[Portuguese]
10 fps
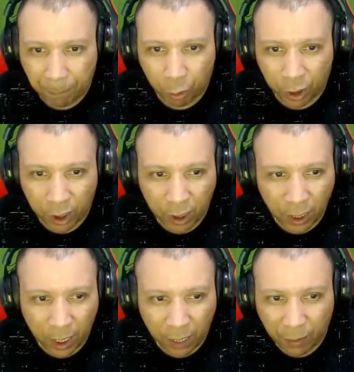porque
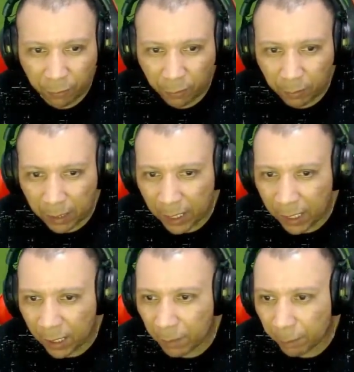ah, vai me
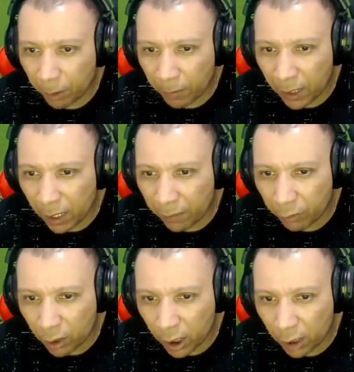atacar mesmo. Pode me atacar à
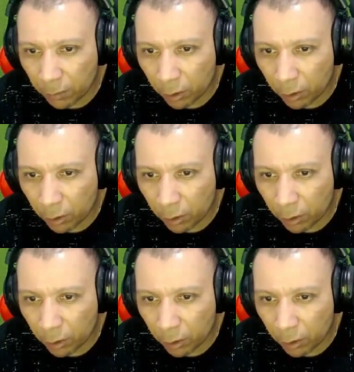vontade.